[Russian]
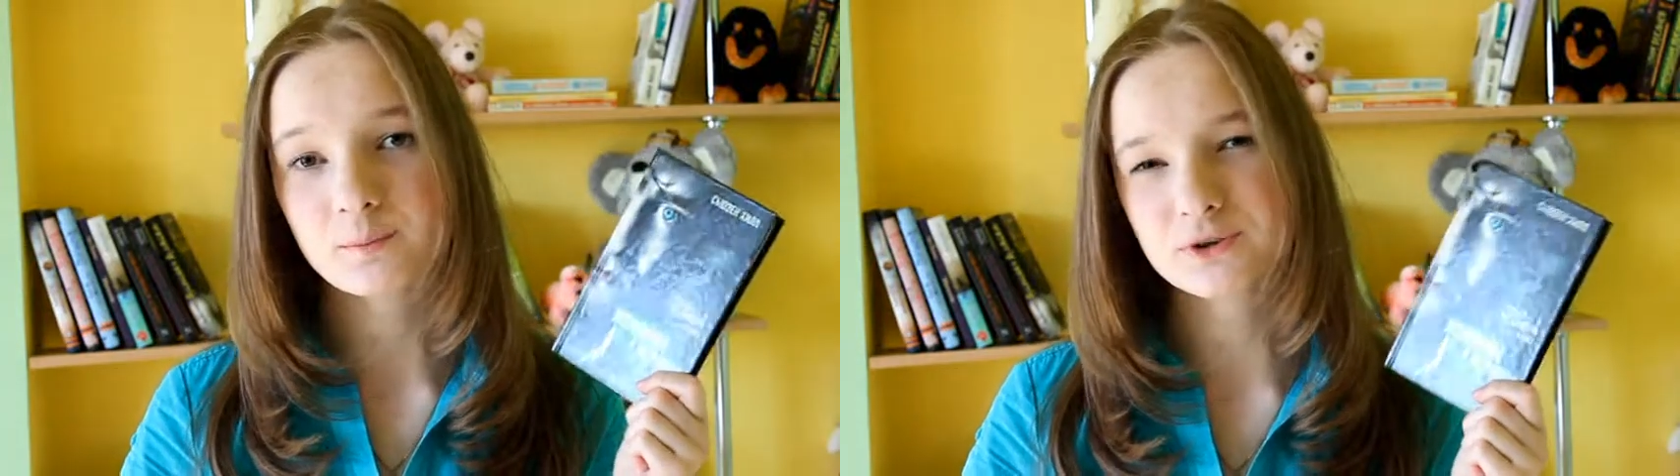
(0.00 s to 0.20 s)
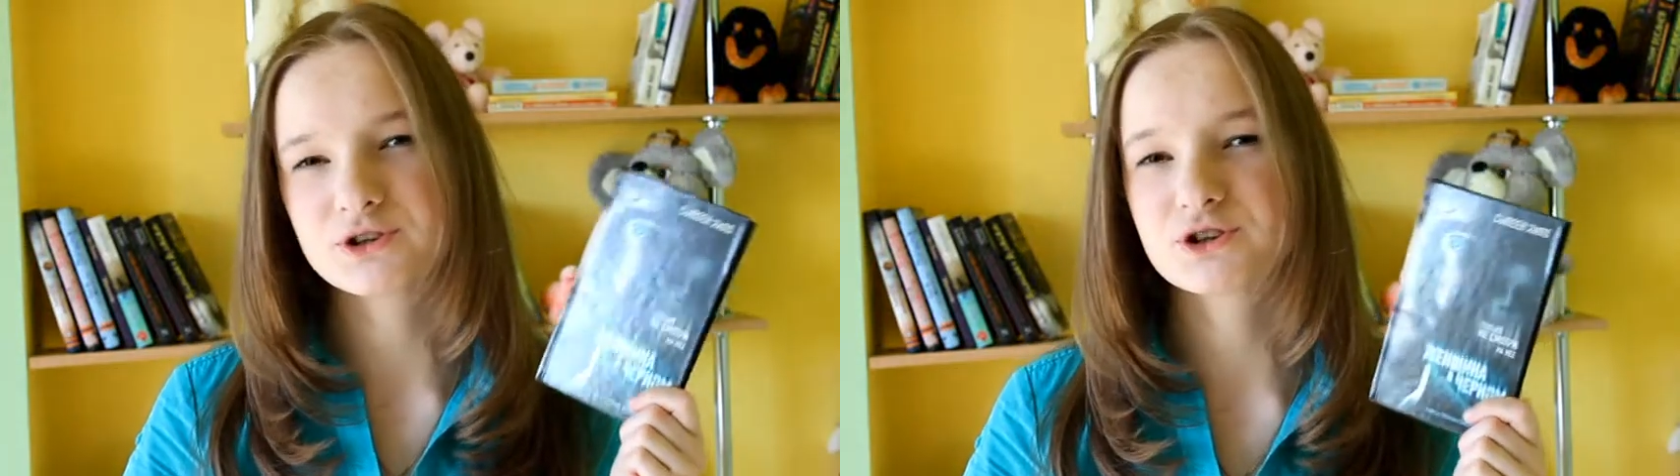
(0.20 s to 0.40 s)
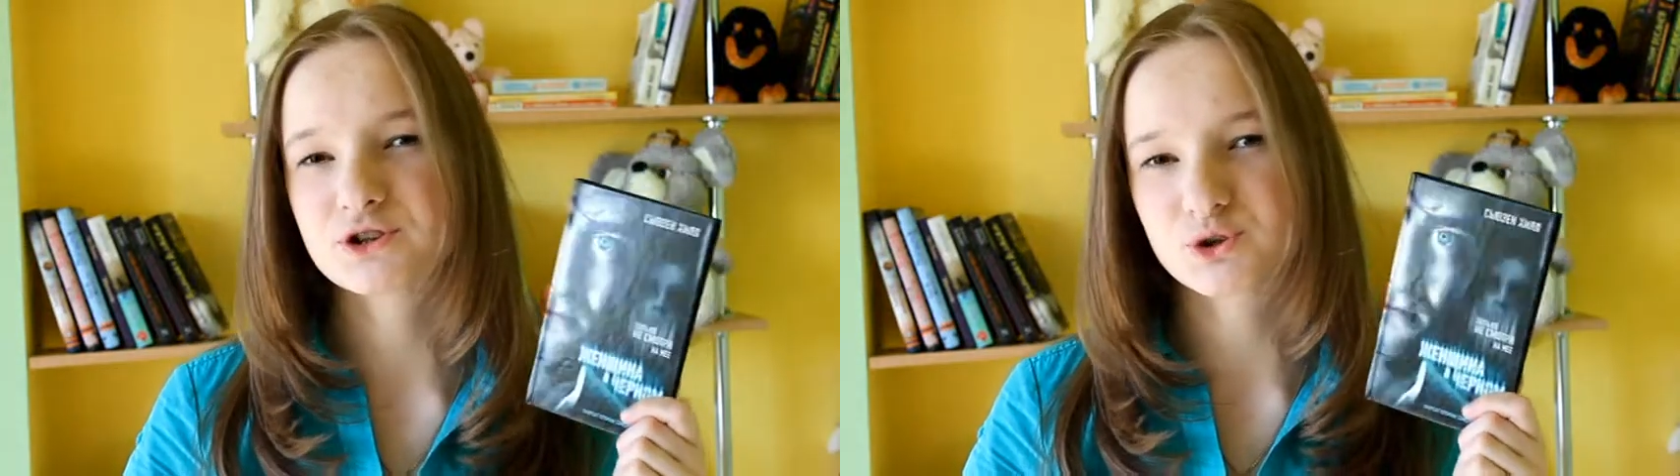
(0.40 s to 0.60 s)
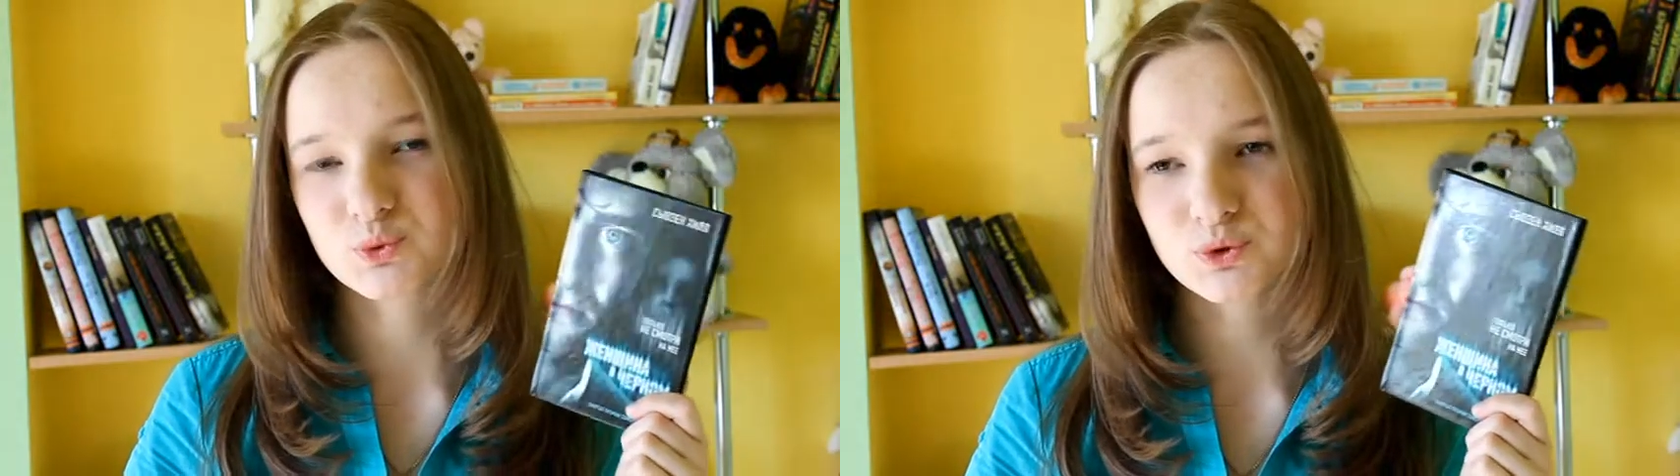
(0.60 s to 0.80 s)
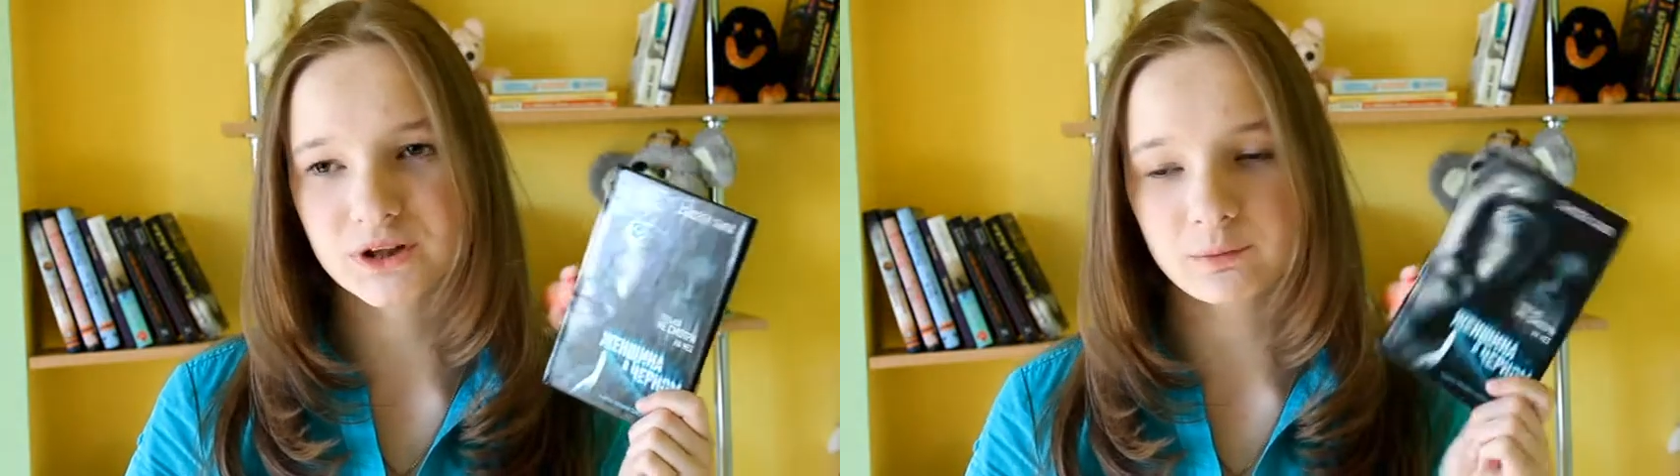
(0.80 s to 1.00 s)
быть
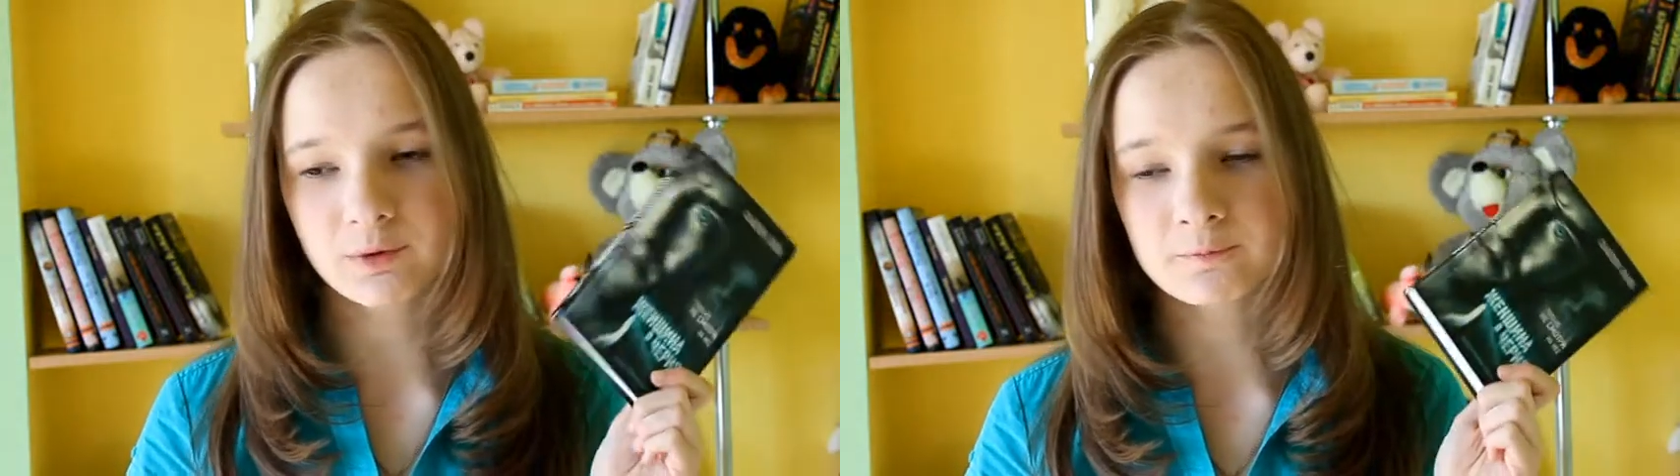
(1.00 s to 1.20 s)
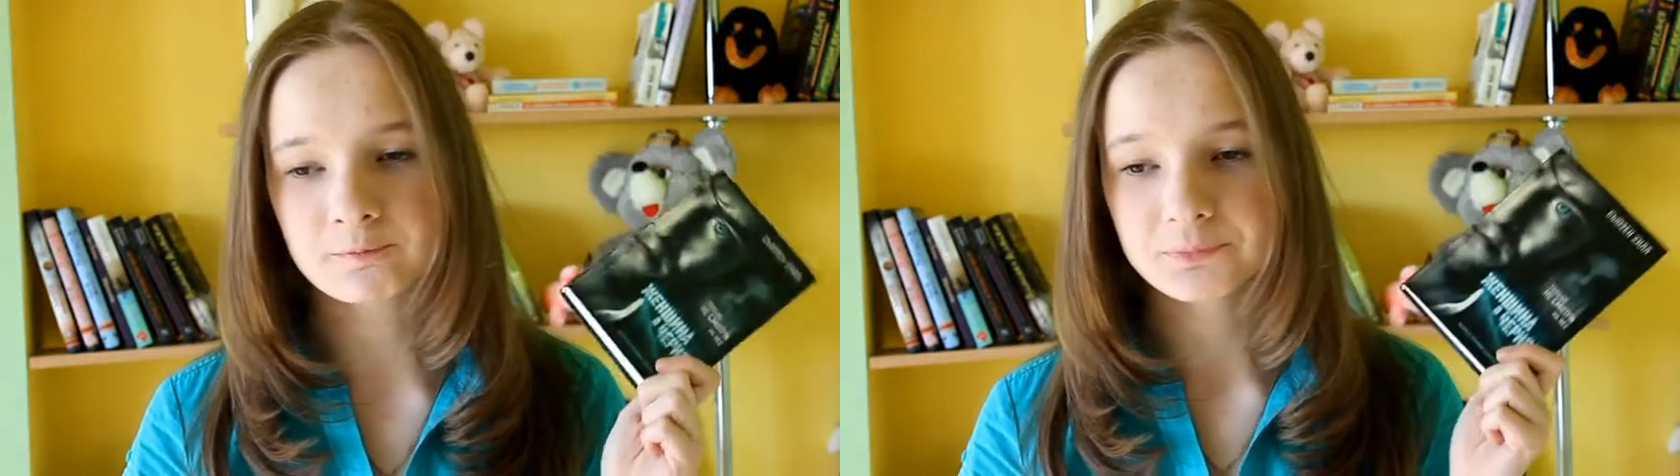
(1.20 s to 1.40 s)
жуткими.